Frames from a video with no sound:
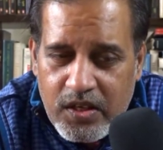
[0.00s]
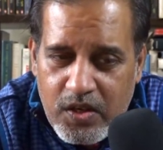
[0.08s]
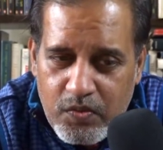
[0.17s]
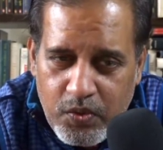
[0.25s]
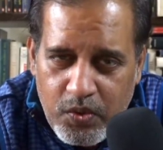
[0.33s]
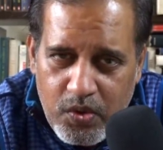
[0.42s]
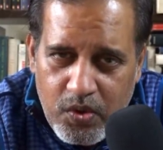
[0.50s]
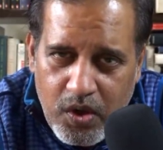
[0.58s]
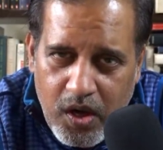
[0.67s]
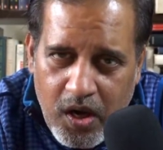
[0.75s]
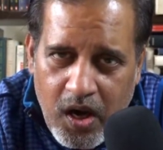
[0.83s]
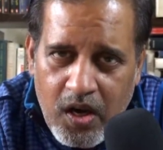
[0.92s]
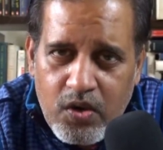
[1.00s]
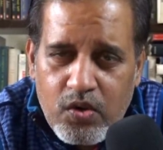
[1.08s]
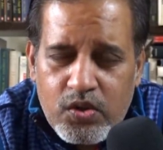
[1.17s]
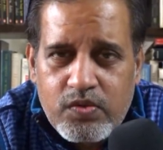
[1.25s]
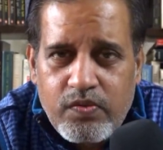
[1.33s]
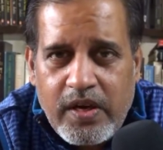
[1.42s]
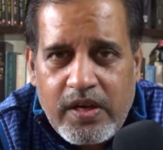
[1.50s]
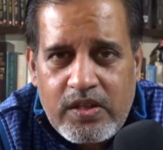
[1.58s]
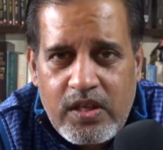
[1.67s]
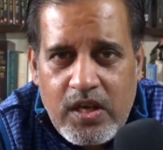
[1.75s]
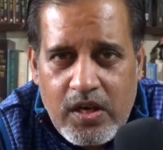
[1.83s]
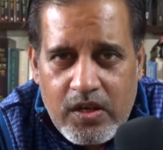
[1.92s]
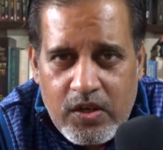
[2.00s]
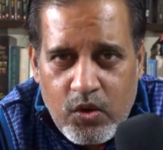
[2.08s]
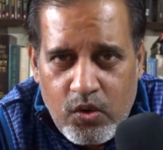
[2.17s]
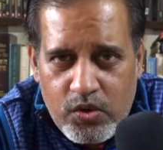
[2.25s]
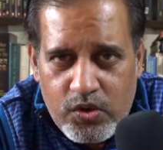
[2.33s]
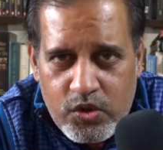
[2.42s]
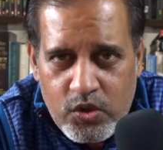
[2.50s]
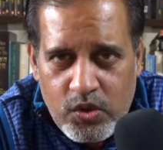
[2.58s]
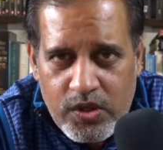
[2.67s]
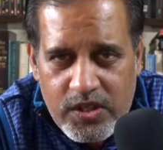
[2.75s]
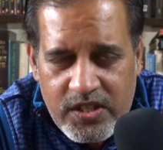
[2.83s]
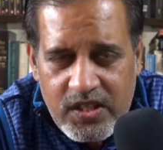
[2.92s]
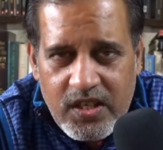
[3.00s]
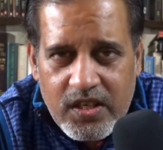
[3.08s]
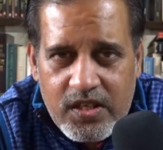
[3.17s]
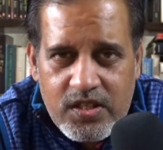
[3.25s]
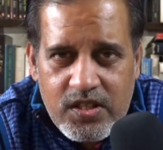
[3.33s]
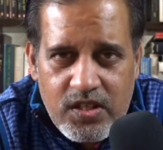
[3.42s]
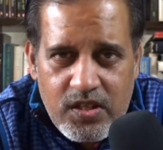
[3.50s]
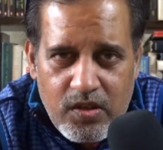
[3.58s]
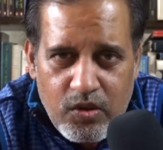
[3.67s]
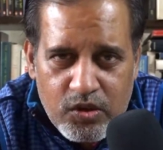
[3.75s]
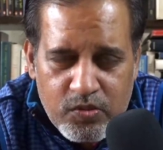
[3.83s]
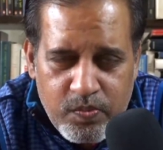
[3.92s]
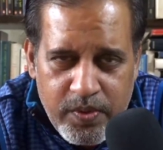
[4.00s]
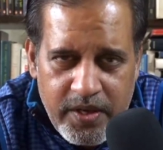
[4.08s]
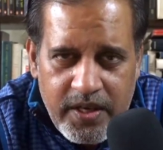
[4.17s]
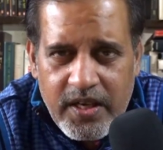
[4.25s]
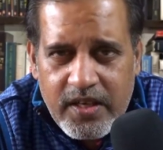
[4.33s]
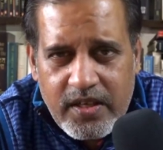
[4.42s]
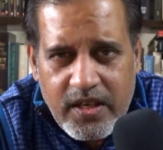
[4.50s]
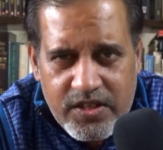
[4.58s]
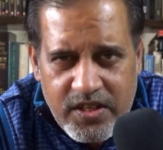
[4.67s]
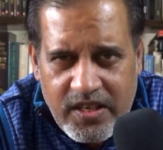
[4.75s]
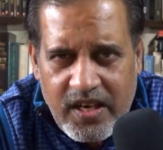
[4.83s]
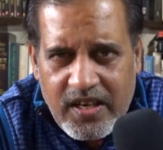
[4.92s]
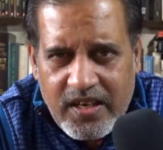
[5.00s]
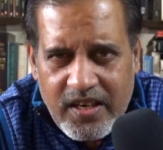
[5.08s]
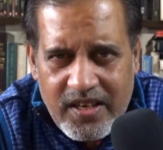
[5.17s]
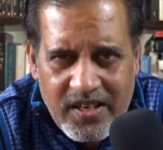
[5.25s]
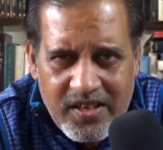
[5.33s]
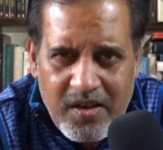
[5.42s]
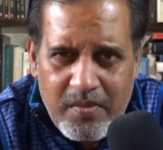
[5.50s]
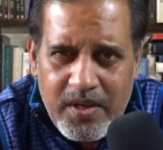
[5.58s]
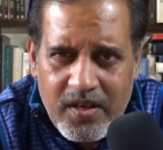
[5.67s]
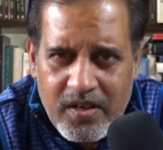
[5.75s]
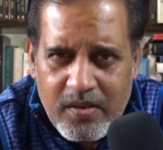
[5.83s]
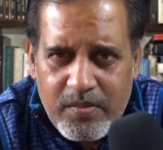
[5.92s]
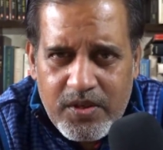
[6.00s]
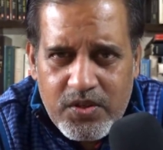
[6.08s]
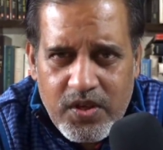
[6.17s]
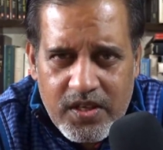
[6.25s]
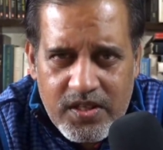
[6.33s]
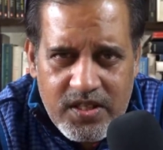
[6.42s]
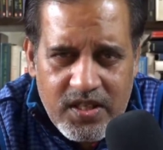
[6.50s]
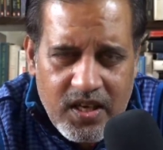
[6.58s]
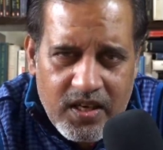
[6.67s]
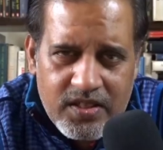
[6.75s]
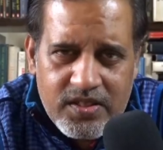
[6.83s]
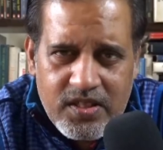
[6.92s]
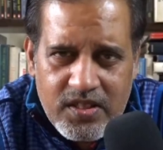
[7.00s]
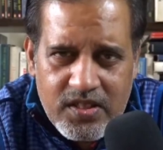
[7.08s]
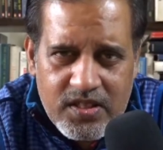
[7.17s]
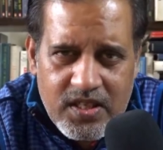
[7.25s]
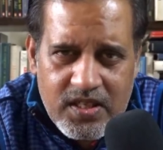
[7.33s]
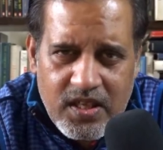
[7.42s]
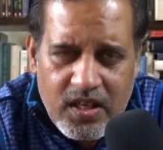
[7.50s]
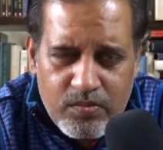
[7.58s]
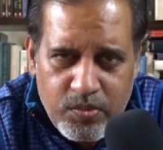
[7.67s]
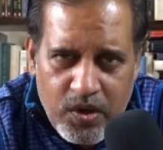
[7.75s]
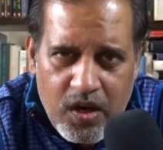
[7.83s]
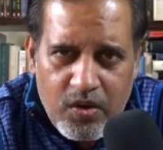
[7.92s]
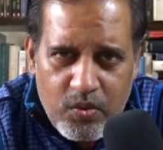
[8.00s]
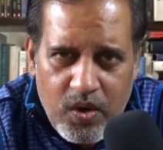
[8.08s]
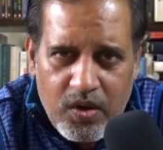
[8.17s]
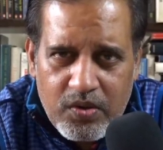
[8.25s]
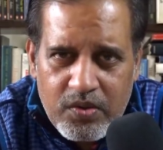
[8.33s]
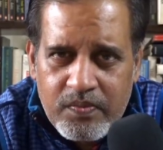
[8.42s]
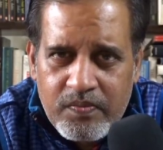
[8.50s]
कि वो हर उस व्यक्ति को जो किसी न किसी उत्पीड़न का शिकार है या कभी न कभी जो है किसी कारण से जिसके साथ बुरा हुआ हो